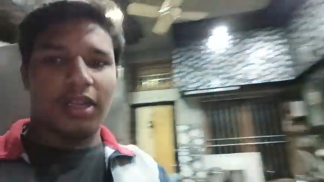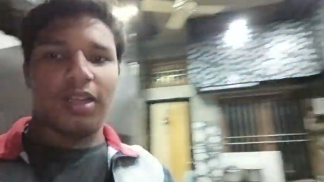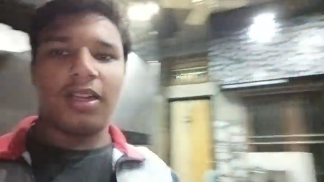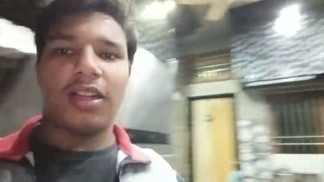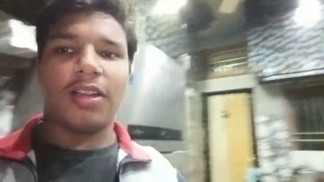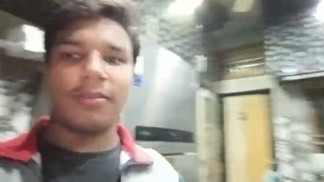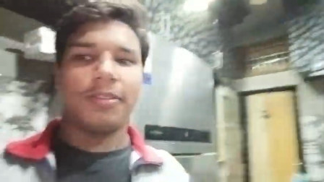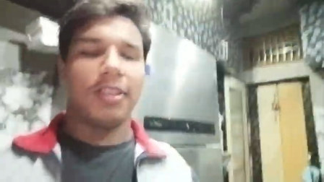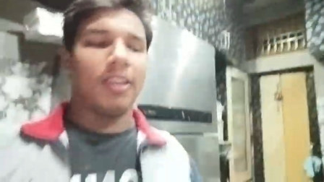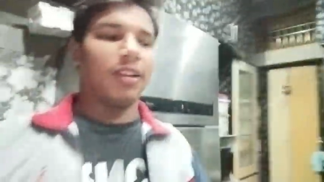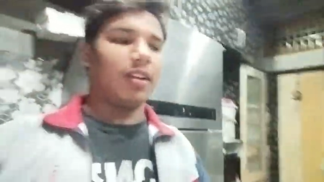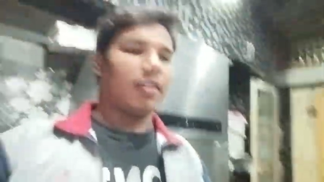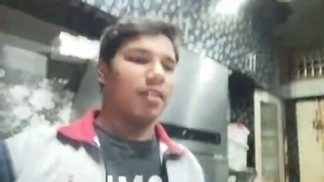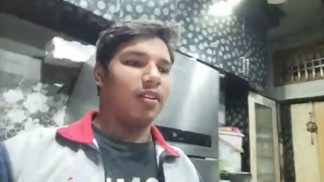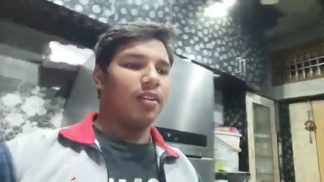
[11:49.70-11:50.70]
हाँ अब सही है
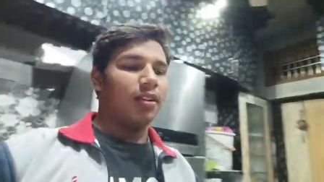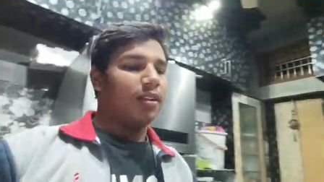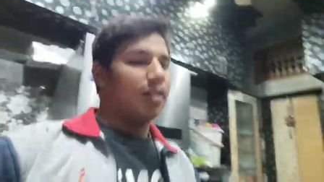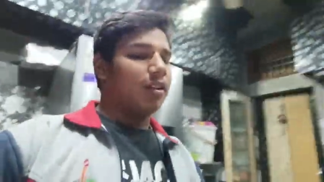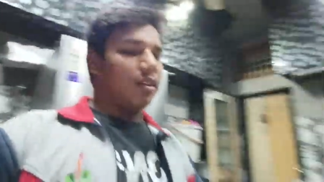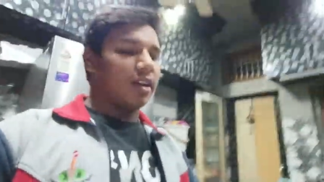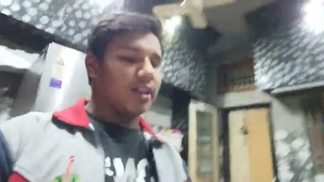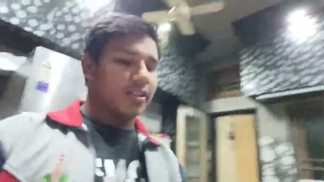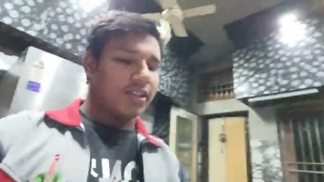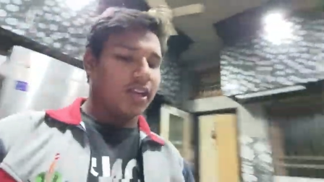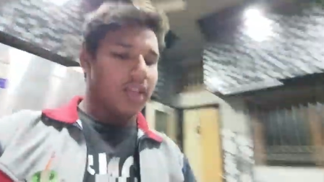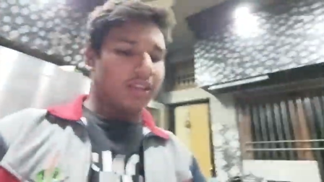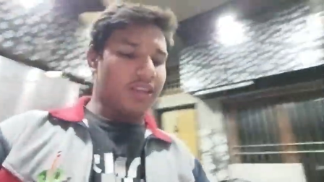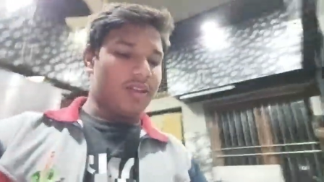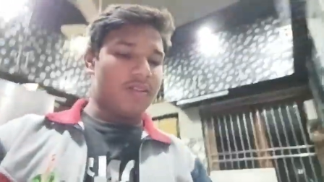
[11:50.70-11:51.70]
ना लाइट
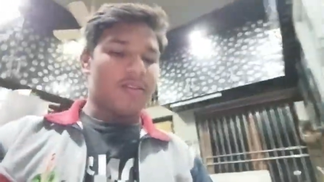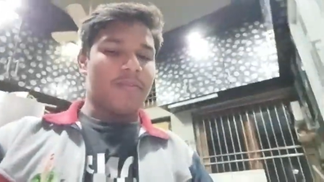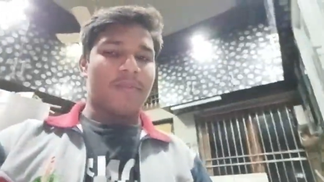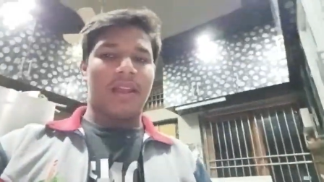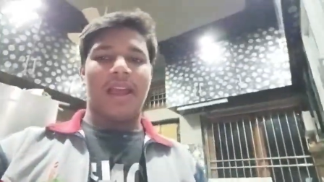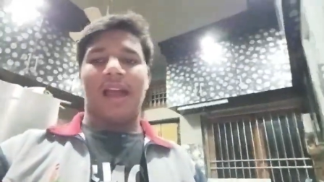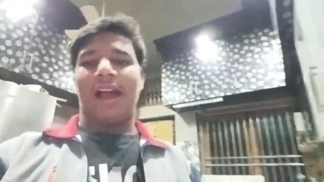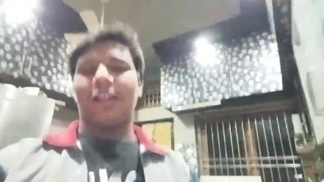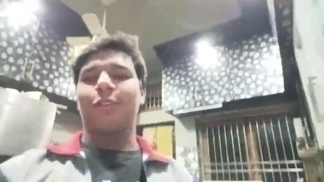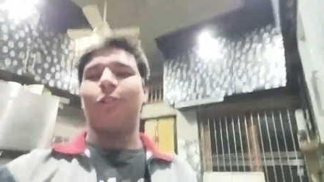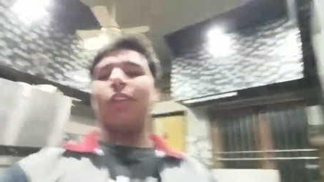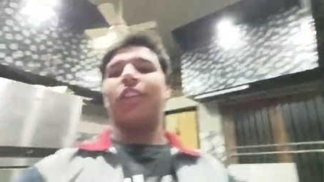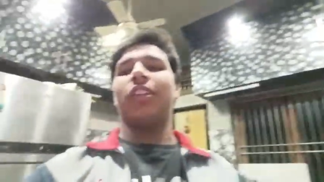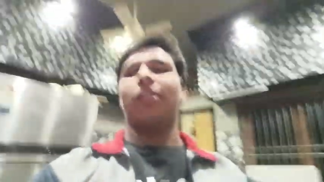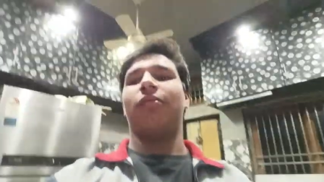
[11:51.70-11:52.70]
जला दी पहले हाथ धो
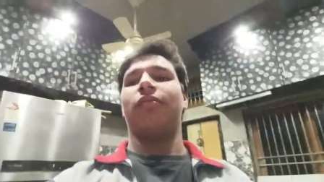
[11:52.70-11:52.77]
लेता